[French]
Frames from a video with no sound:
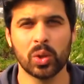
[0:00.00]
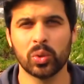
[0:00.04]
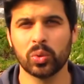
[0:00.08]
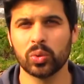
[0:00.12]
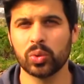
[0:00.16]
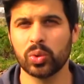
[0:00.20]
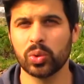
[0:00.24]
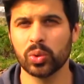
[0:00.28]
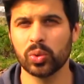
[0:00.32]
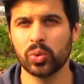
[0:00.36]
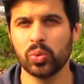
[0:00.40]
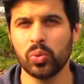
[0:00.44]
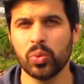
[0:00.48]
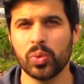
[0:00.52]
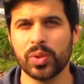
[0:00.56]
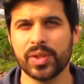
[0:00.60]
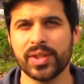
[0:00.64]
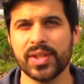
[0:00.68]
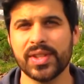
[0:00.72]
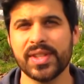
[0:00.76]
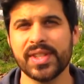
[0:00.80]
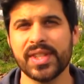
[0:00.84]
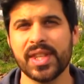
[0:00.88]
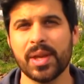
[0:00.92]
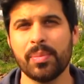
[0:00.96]
Donc surtout,
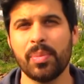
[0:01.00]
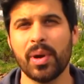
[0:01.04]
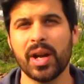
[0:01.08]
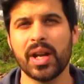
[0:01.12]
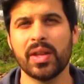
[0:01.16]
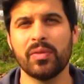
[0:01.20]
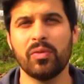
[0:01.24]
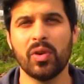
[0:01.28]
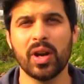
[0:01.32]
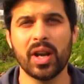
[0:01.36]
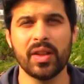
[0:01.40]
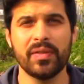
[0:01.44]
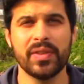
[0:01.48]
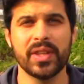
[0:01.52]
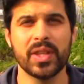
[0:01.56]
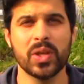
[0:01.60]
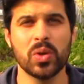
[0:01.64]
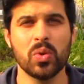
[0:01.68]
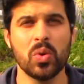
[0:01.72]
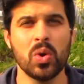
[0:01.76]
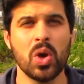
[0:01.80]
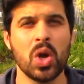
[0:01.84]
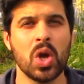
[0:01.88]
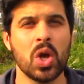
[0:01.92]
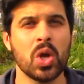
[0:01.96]
n'hésitez pas à aller voir la
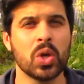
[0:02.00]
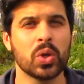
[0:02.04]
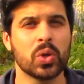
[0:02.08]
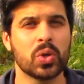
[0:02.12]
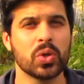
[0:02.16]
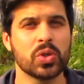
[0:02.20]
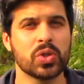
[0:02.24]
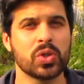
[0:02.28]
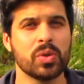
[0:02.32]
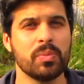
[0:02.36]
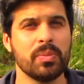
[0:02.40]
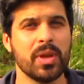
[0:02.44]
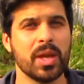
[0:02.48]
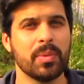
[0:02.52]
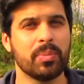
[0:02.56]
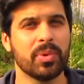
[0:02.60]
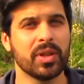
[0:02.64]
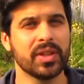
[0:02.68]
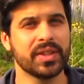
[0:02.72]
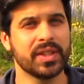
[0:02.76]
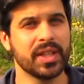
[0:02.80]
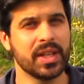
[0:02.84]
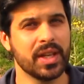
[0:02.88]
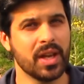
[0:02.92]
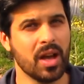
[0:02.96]
vidéo que semer est
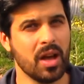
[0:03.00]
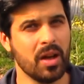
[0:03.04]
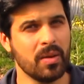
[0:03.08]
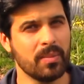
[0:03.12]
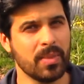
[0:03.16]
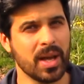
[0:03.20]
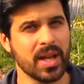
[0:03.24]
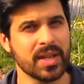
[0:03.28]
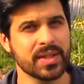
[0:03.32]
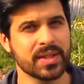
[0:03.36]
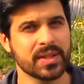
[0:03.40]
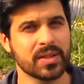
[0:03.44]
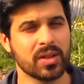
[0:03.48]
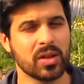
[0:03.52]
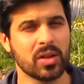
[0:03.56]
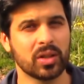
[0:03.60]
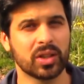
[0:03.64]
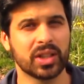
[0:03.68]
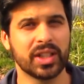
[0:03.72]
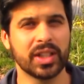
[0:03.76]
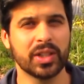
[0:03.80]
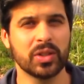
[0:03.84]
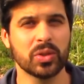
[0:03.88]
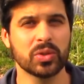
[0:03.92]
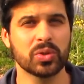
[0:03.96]
planté en mars en
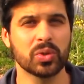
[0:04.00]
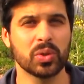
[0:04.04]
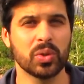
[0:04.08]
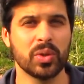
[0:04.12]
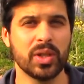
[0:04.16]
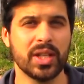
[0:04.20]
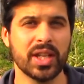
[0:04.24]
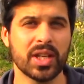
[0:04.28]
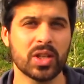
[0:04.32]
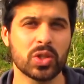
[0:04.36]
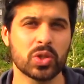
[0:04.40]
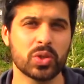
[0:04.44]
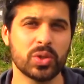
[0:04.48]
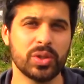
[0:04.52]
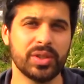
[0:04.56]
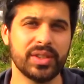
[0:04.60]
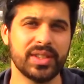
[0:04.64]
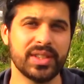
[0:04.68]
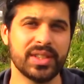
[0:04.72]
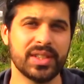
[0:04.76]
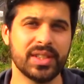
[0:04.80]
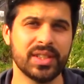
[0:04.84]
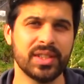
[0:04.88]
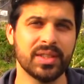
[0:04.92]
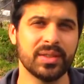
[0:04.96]
cliquant sur le lien juste
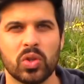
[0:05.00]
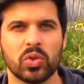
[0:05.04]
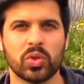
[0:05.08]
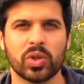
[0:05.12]
ici.